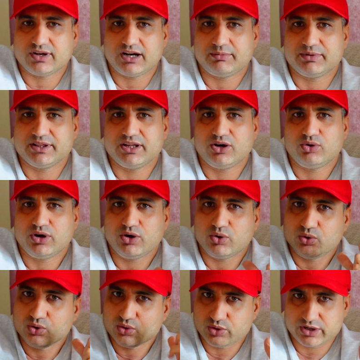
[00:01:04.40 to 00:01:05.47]
वाला बंदा हो ना
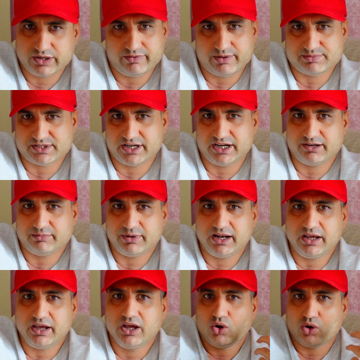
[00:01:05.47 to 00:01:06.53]
उनको ये वेबसाइट
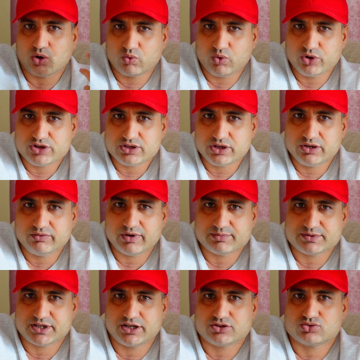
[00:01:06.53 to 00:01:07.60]
मिले और वो इन
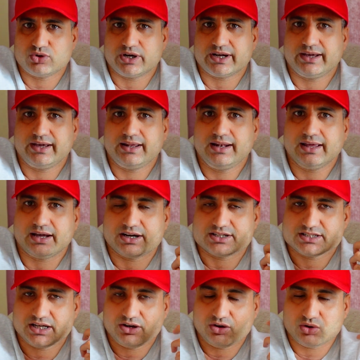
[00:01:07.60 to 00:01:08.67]
वेबसाइट्स को आगे लेकर
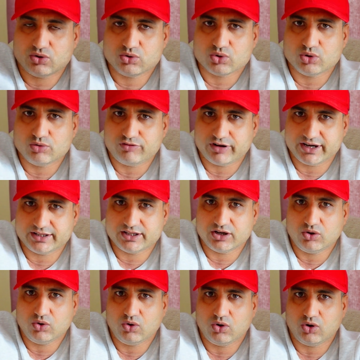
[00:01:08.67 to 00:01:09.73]
जाए और उनको फ़ायदा
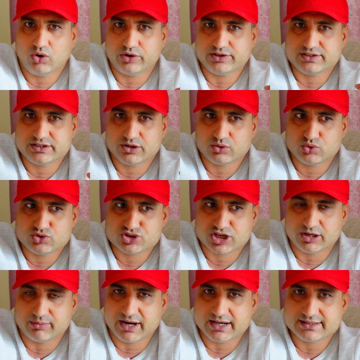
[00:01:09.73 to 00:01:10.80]
हो और इससे कुछ
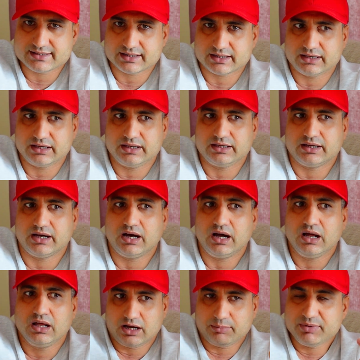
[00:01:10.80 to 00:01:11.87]
कमा सके या
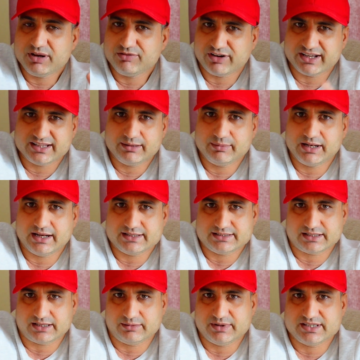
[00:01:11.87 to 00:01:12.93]
अपने फ़ायदे में ला
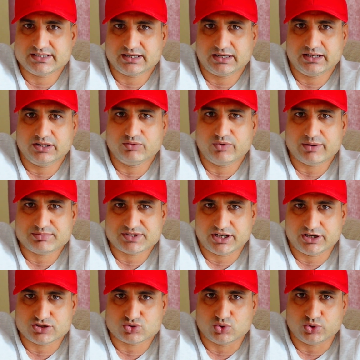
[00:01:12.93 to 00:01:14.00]
सके बेसिकली इन
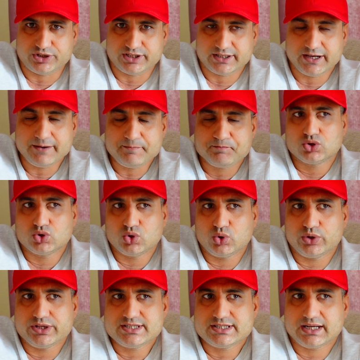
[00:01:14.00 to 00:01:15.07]
वेबसाइट्स को ठीक है तो
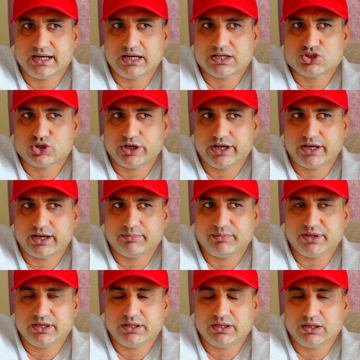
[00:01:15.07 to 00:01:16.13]
इन जो है अभी